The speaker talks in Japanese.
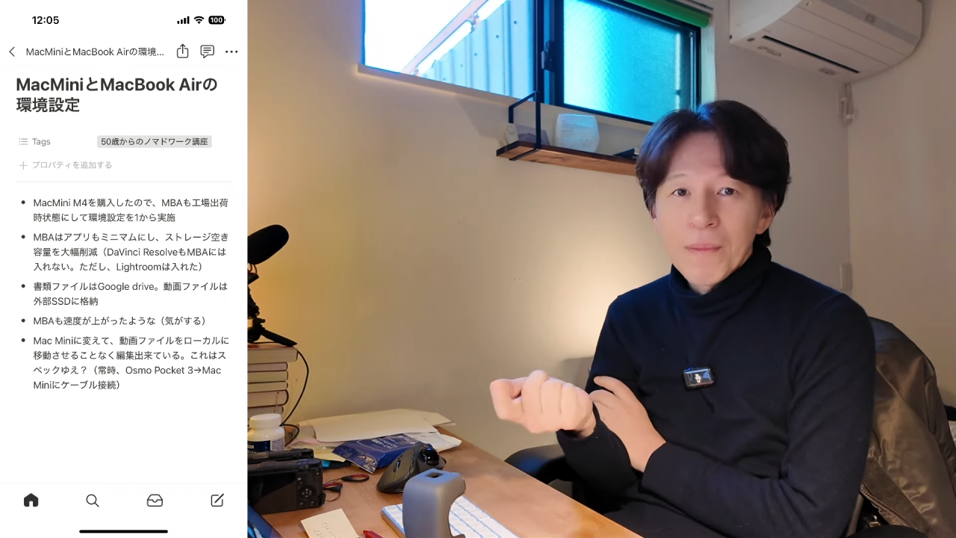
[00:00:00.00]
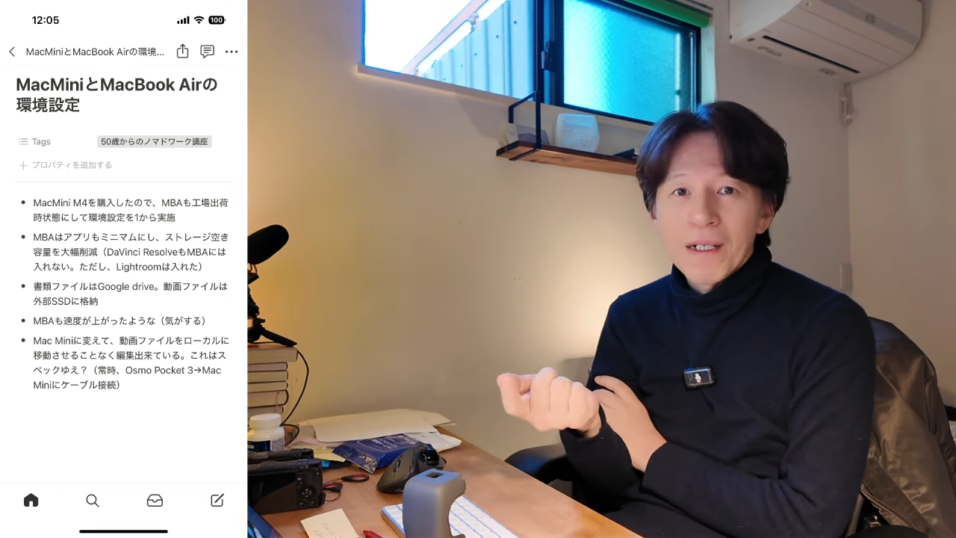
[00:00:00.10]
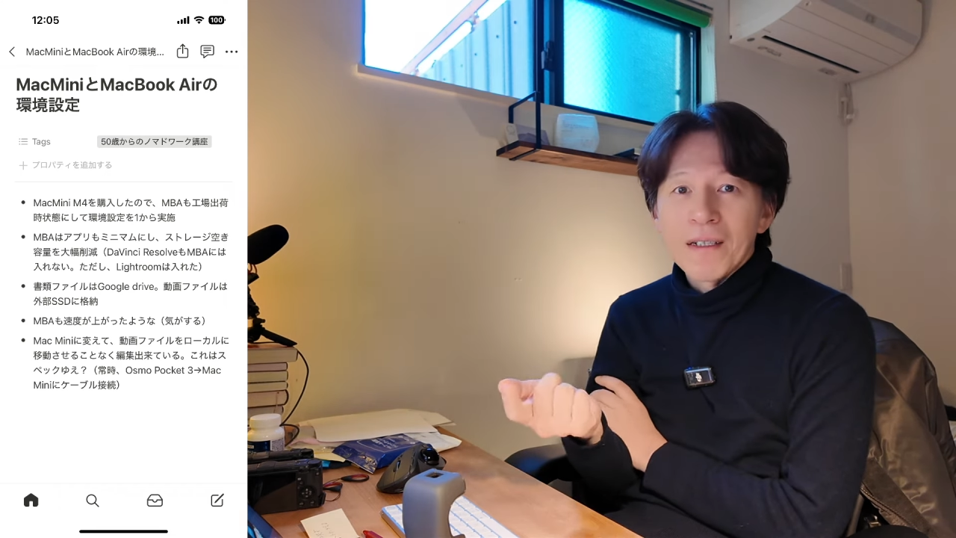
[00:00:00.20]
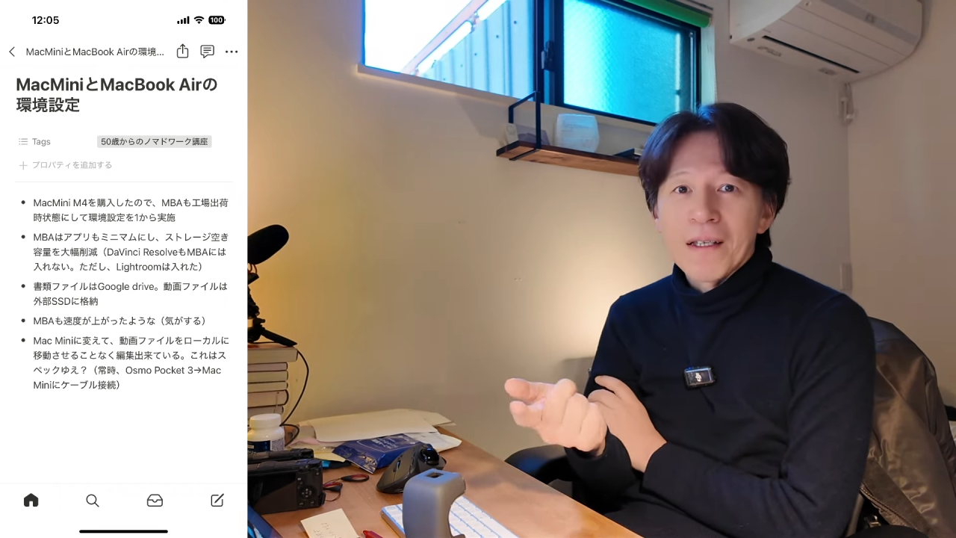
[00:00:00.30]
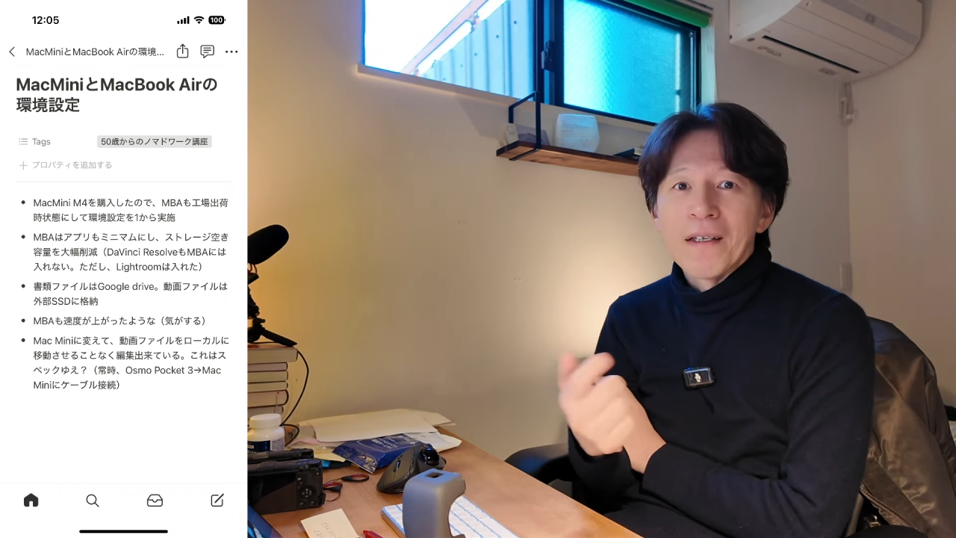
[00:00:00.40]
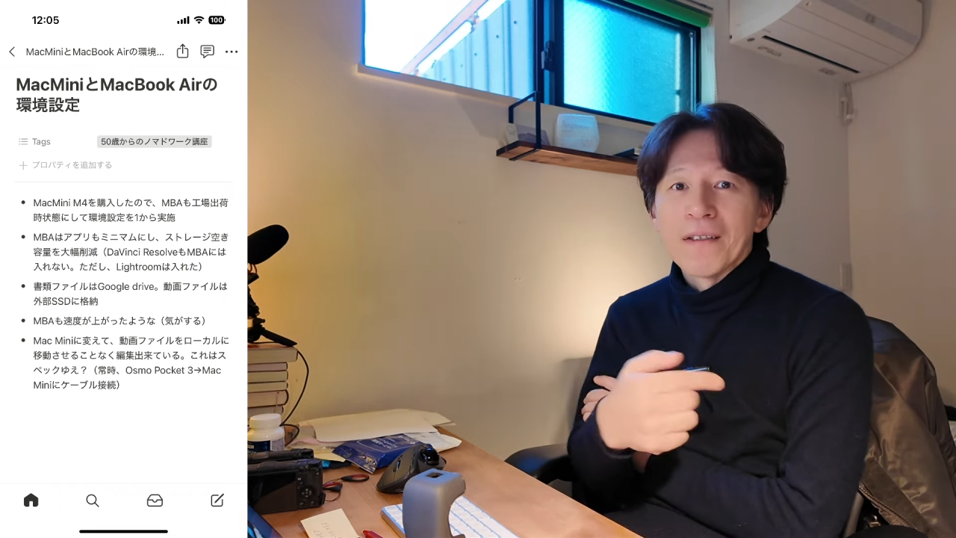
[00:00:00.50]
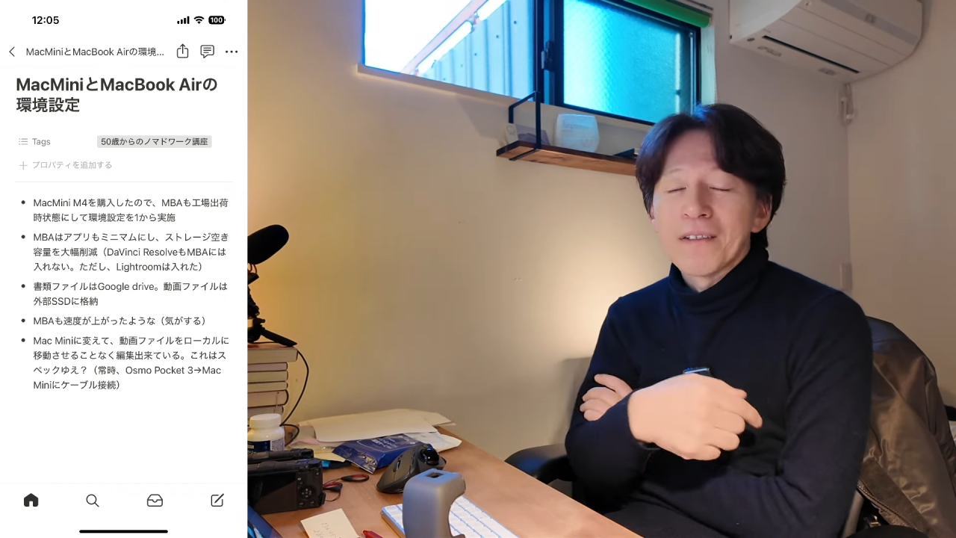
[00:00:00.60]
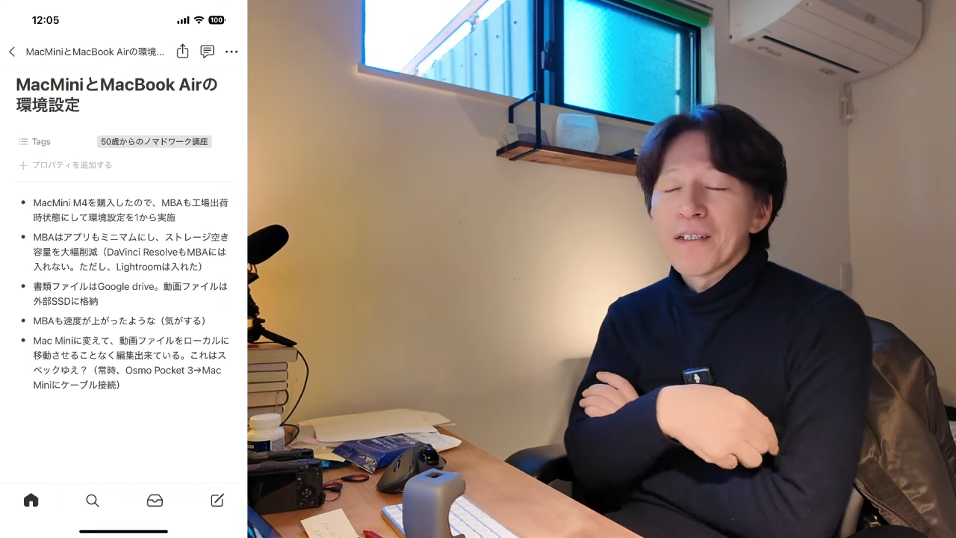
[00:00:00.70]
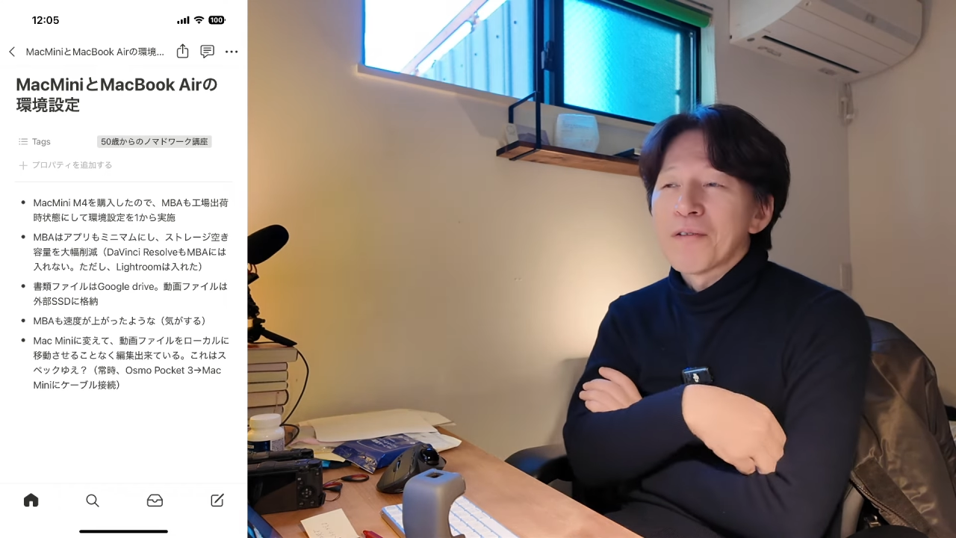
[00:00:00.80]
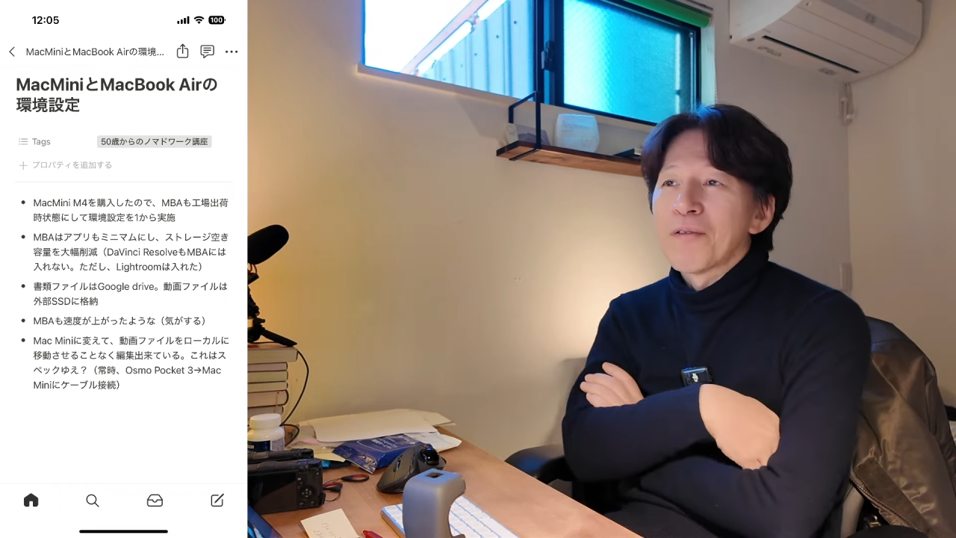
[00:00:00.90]
間がね、
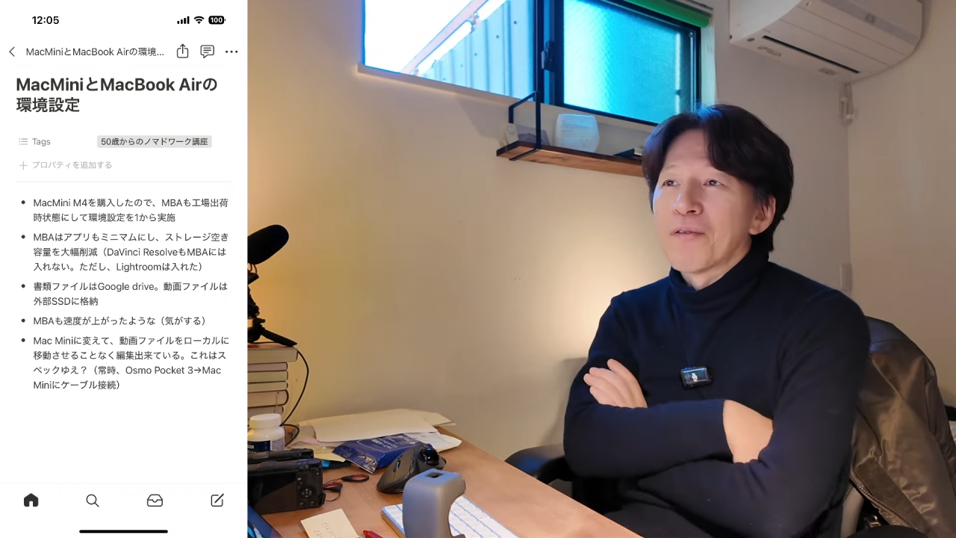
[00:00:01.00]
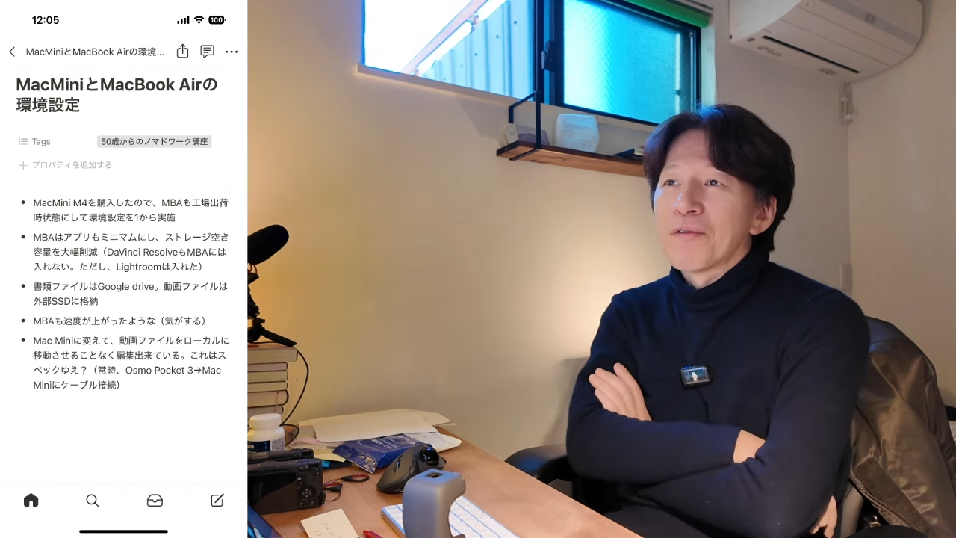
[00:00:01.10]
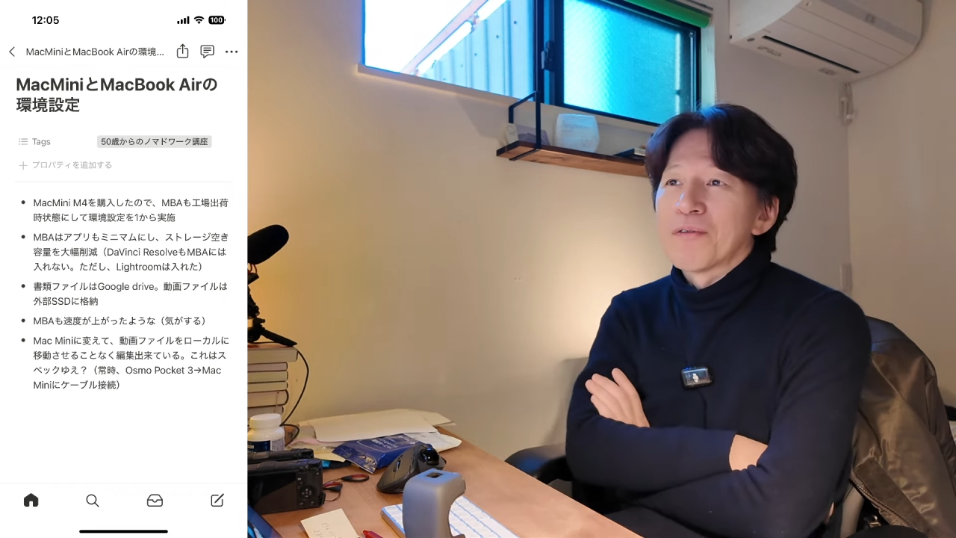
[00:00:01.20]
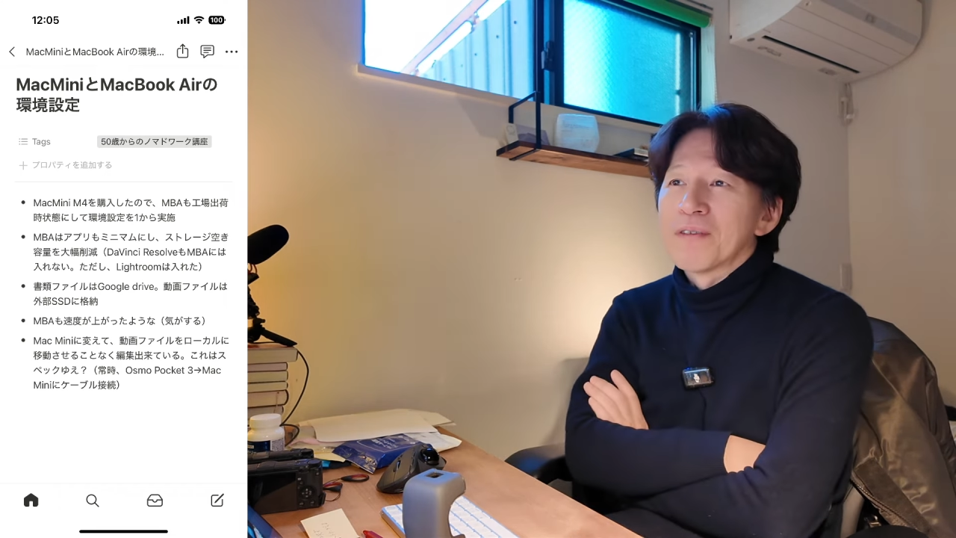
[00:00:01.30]
結構、